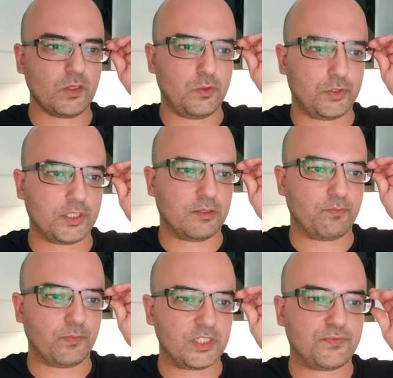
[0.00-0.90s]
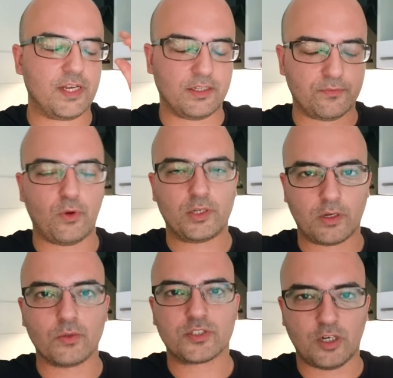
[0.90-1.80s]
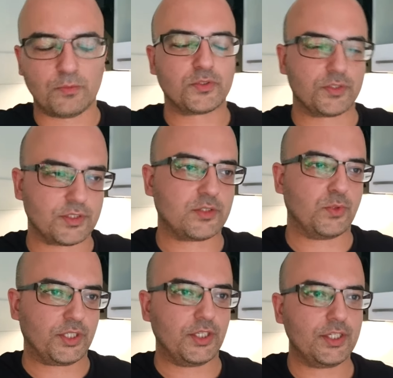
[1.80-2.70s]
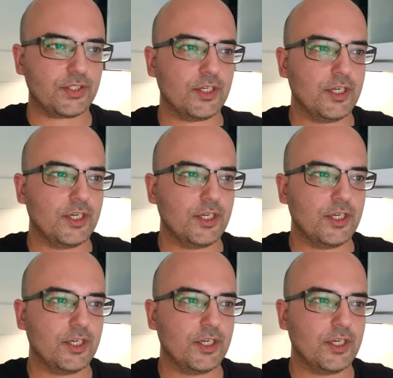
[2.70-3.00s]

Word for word: Und ähm, es werden Folgen rauskommen, so ist es natürlich nicht.